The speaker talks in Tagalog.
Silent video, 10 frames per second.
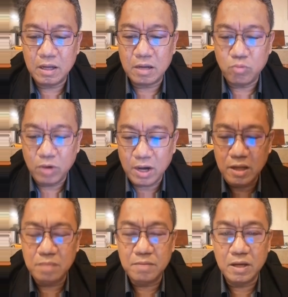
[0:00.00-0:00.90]

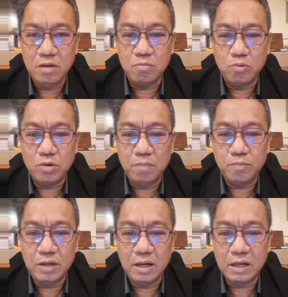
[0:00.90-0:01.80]
kabuhayan, maging yung buhay
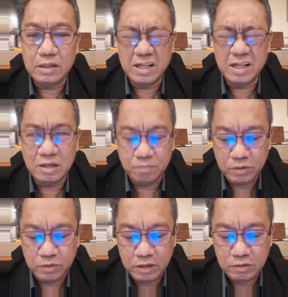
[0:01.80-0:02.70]
po nila ay threatened po
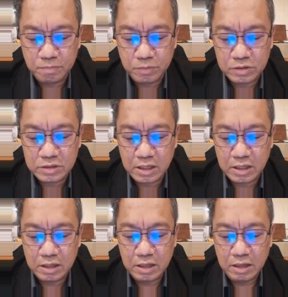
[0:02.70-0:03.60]
dito po sa